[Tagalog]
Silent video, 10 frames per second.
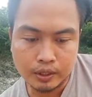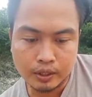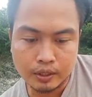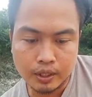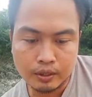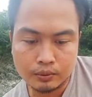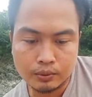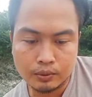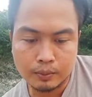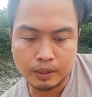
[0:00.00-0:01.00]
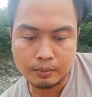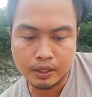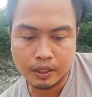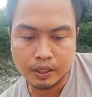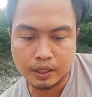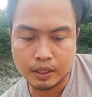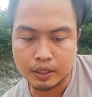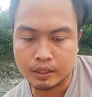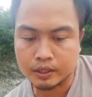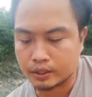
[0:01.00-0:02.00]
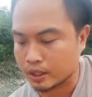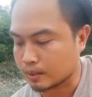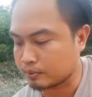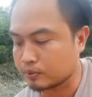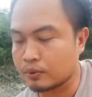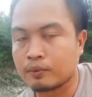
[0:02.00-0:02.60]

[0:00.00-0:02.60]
nadandaran ko mga bingay ayat iti apo.